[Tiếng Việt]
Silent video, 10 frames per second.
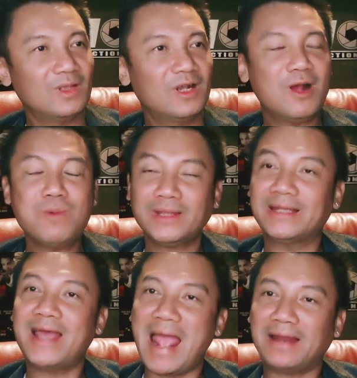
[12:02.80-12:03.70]
không có tiền
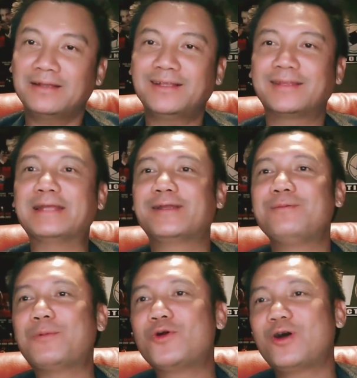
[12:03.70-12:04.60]
để ăn nữa thì tiền đâu
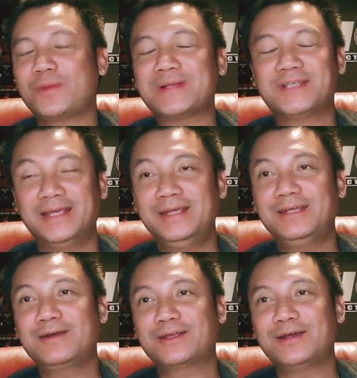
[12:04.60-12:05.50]
mà mua đồ cho bác sĩ
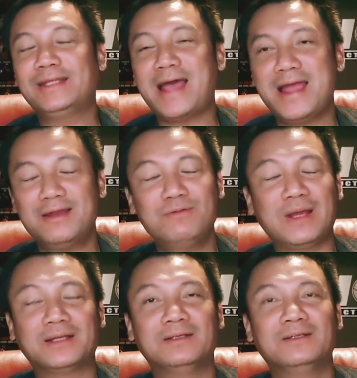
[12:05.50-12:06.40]
cho cho y tá đúng không
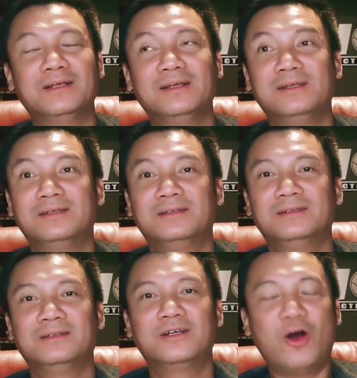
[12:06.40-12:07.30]
ạ
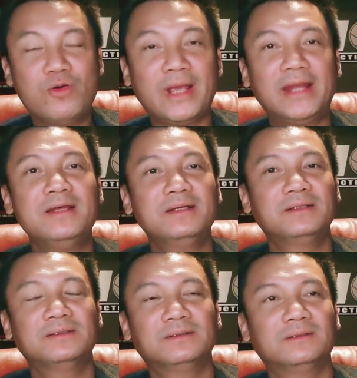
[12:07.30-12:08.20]
khổ vậy đó
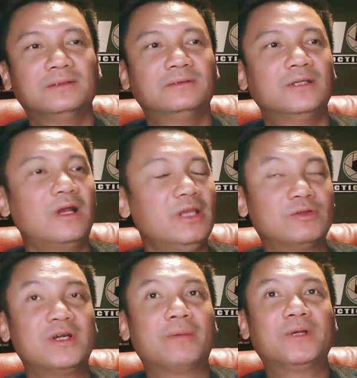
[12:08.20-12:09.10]
có nhiều
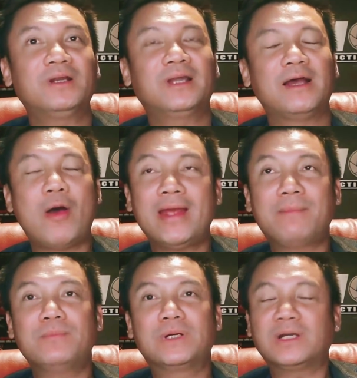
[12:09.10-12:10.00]
trường hợp rất là ói
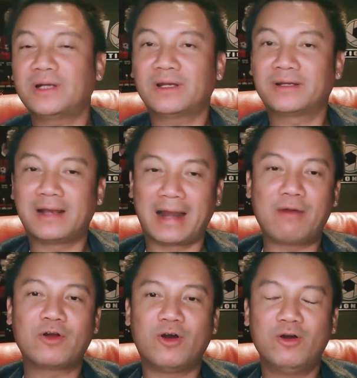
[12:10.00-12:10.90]
âm mà rất rất là, là
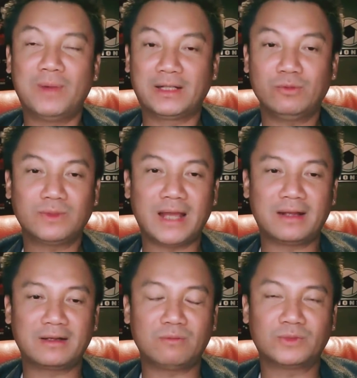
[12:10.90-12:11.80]
đau khổ mà chúng
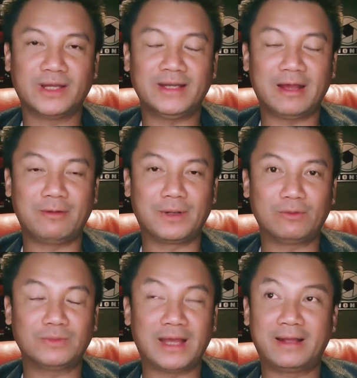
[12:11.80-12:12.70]
ta không thể nào mà
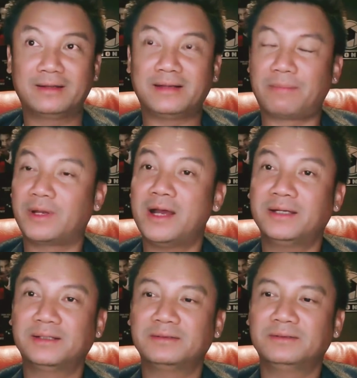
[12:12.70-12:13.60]
chúng ta làm ngơ
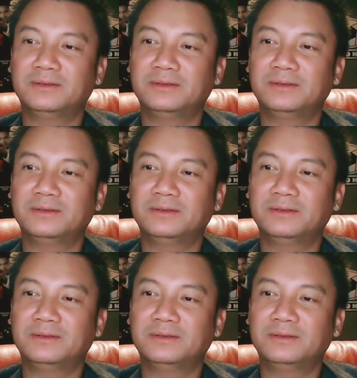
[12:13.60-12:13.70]
được